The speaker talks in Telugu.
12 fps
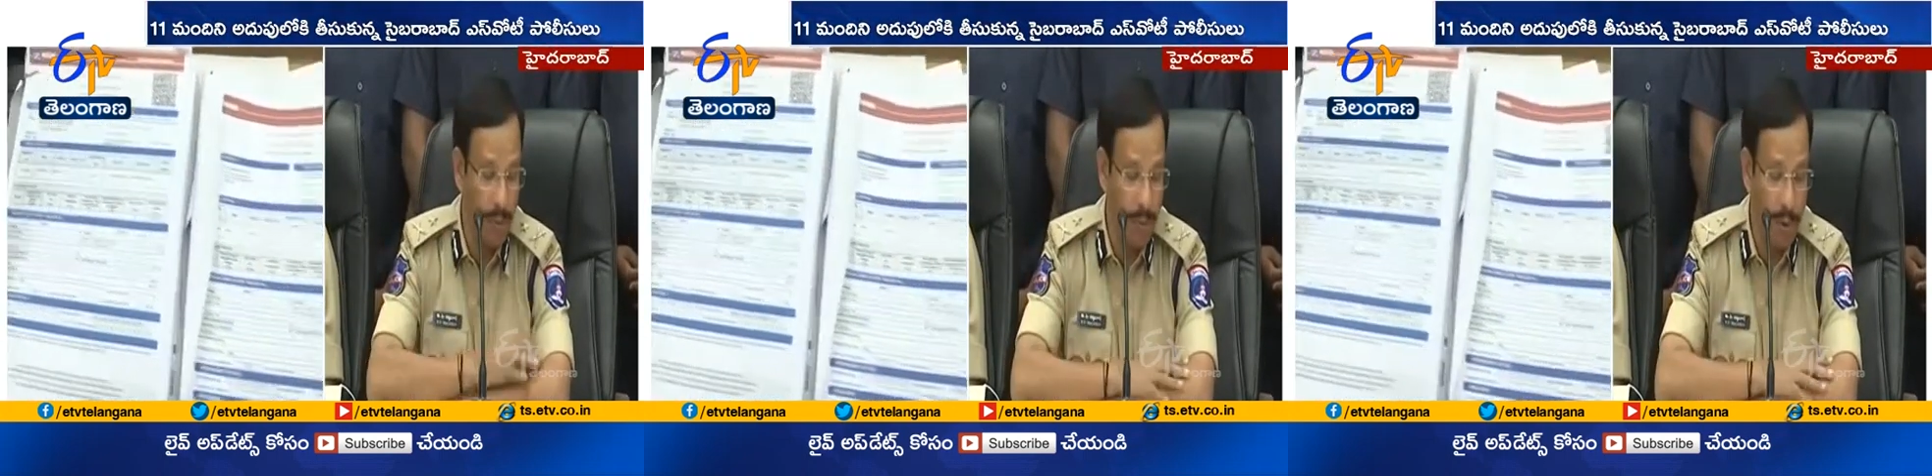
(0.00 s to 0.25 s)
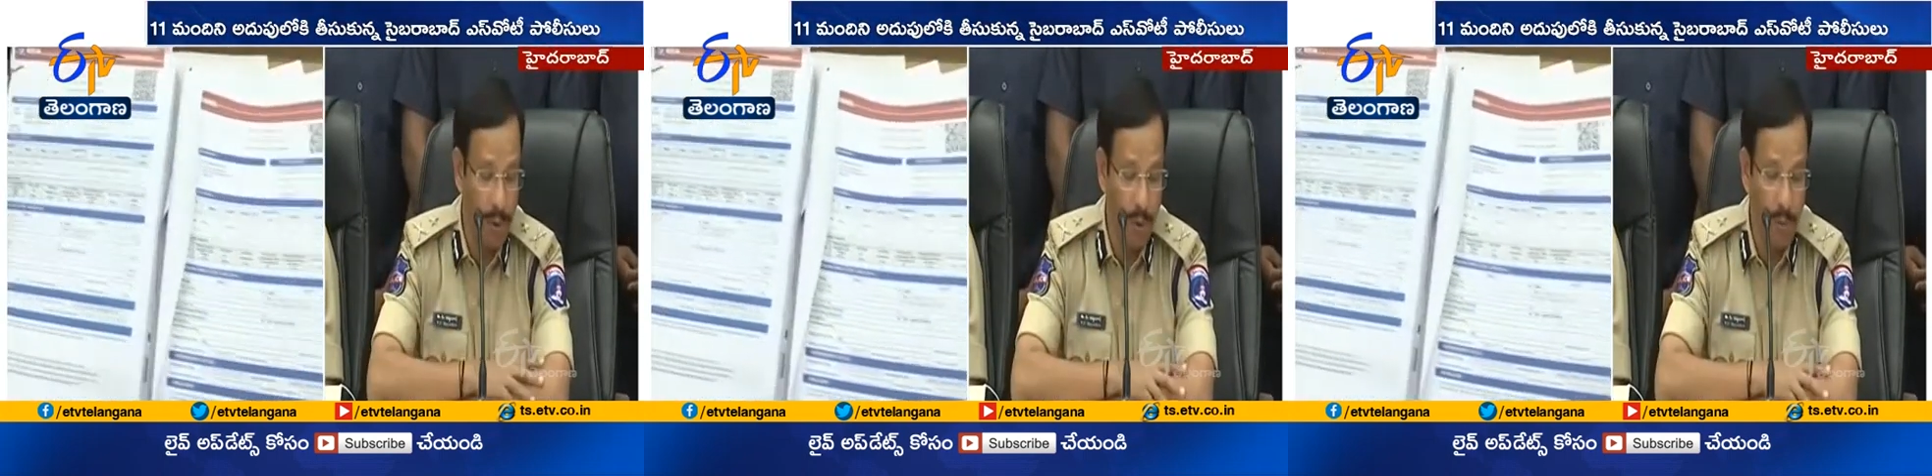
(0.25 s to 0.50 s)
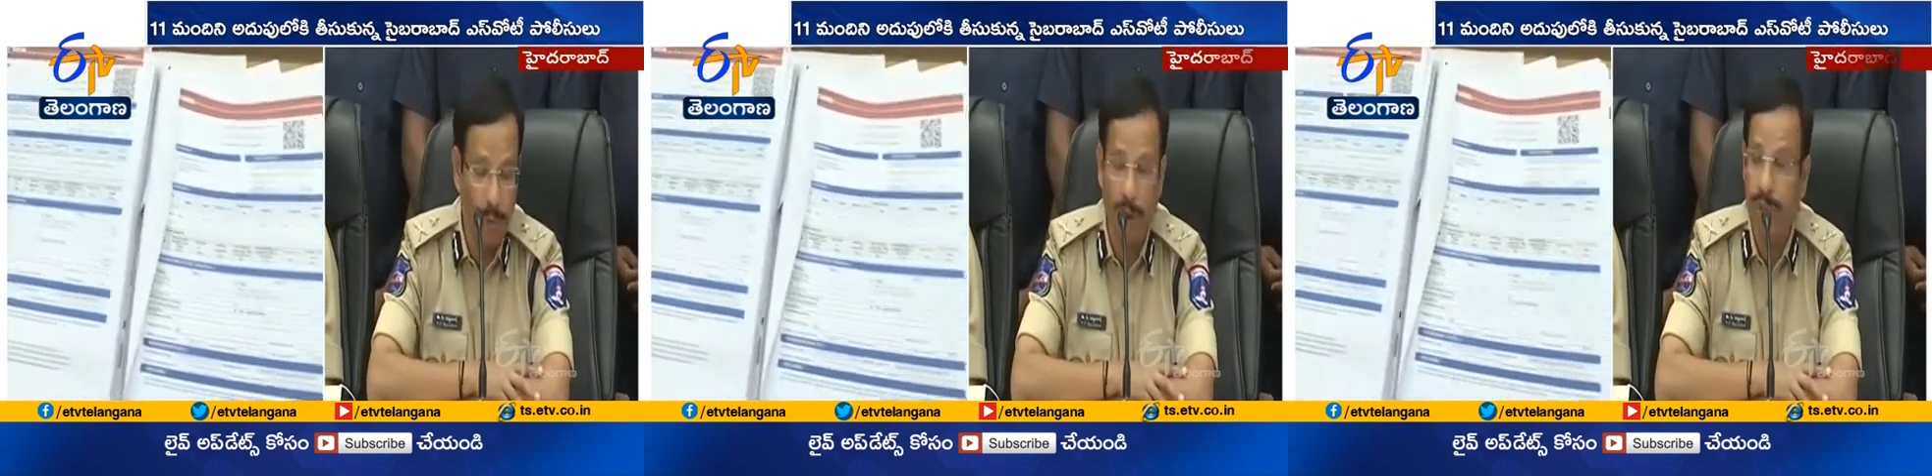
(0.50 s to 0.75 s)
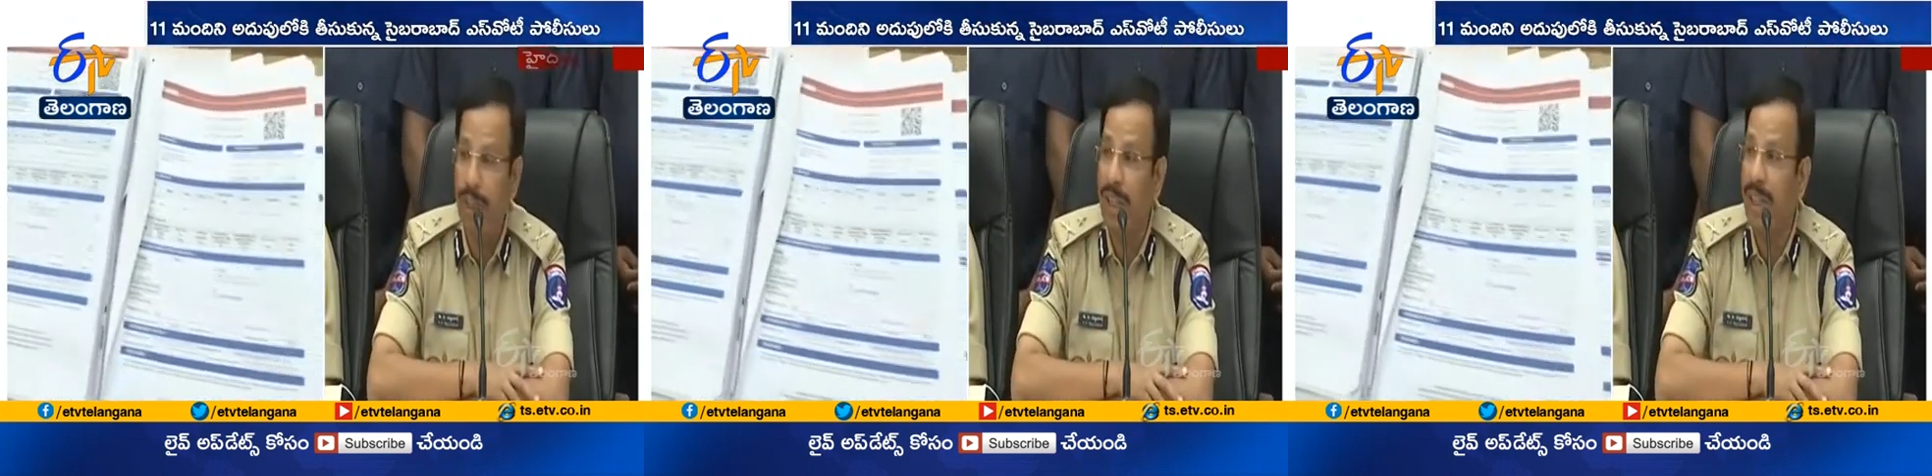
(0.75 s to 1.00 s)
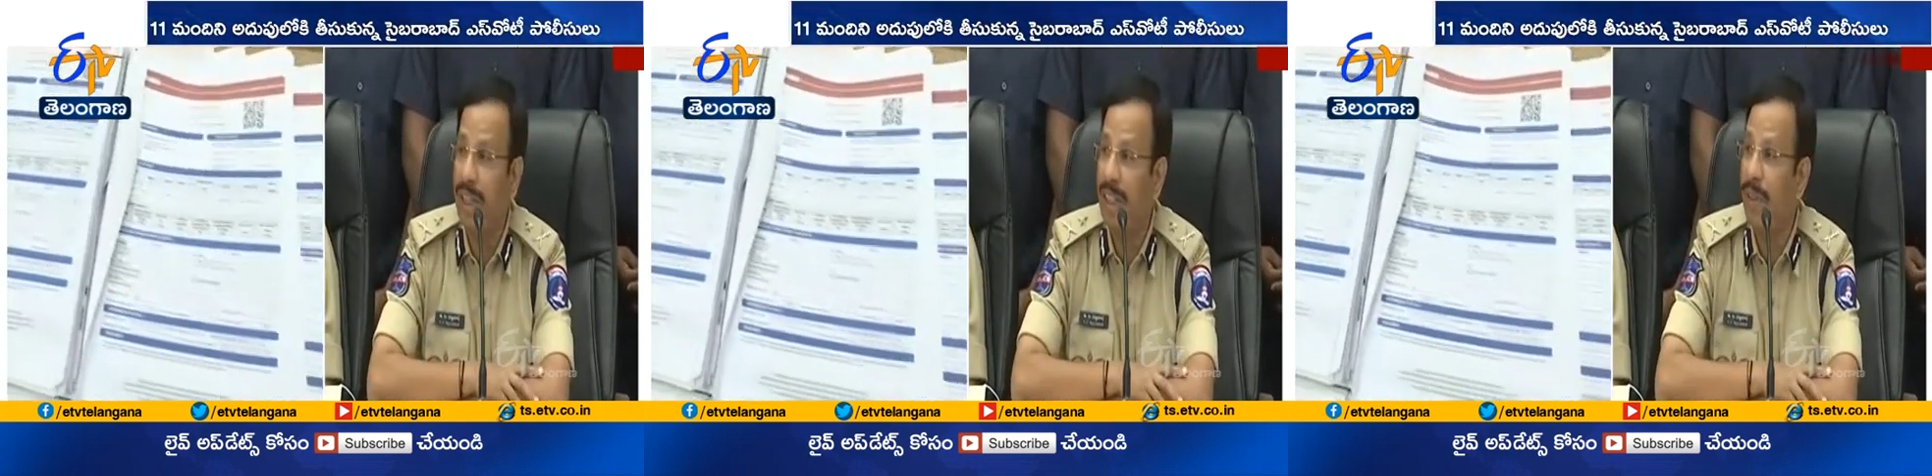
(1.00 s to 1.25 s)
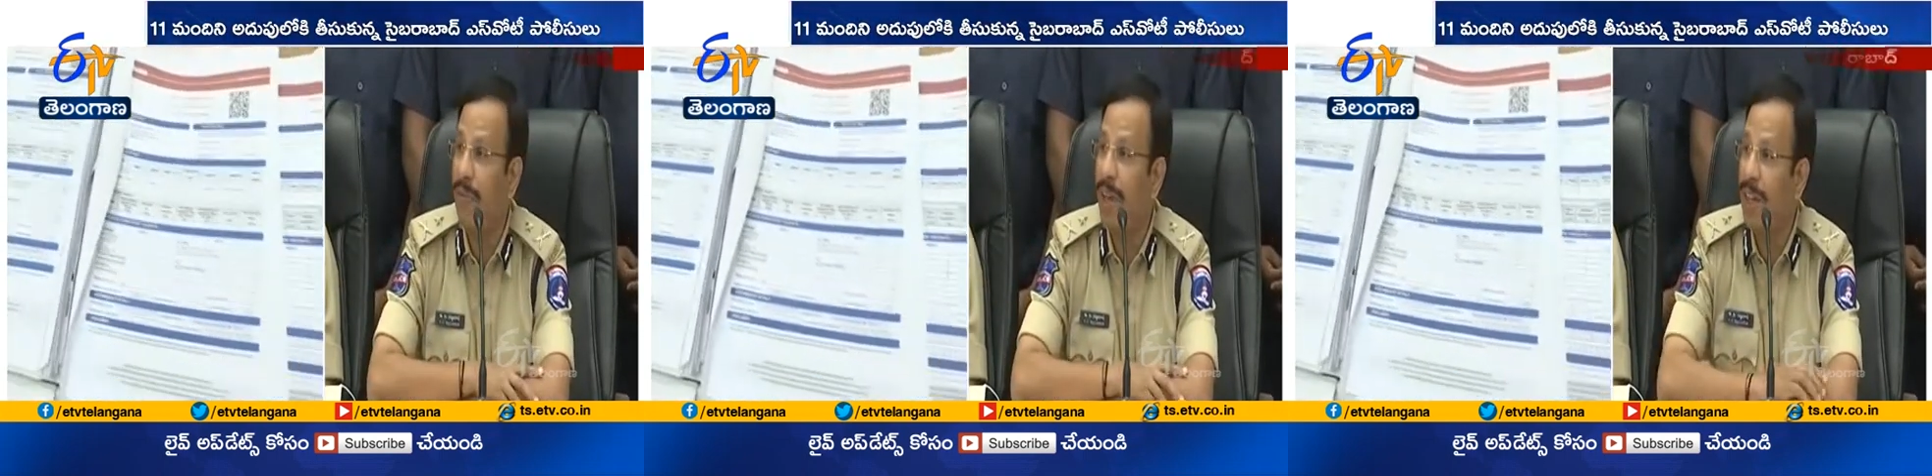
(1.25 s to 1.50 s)
మూడు పొల్యూషన్
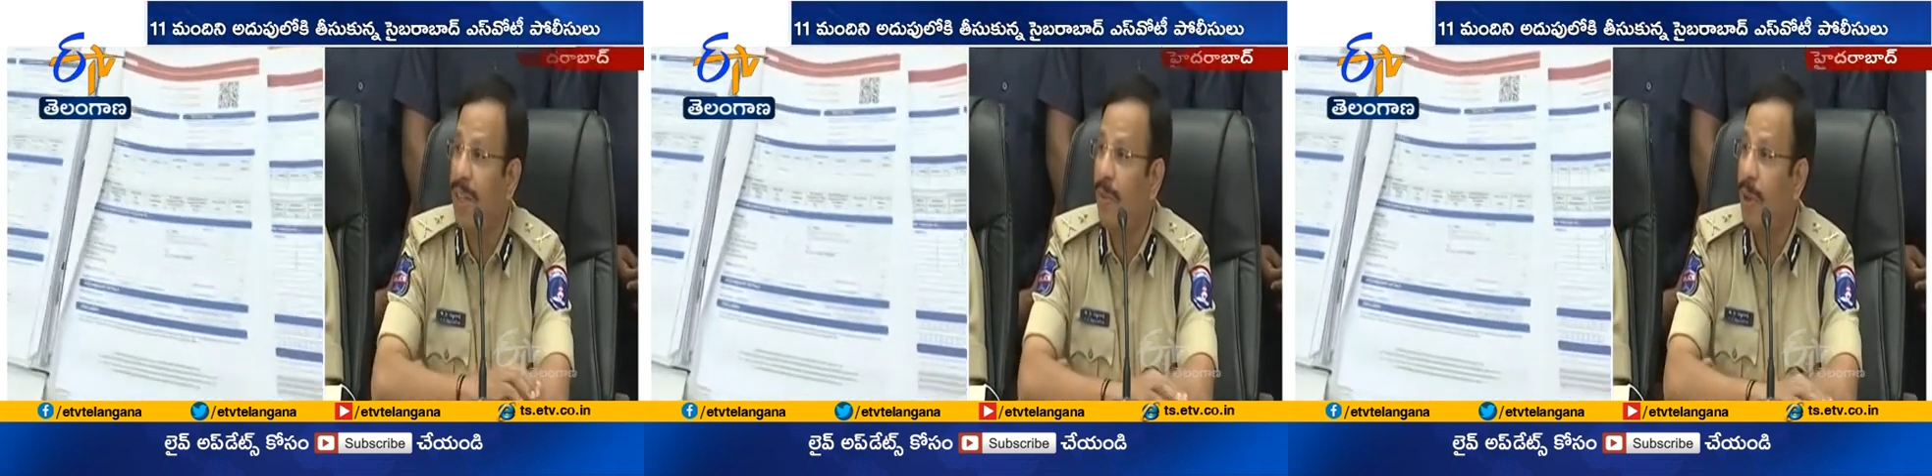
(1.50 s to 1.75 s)
టెస్టింగ్ వెహికల్స్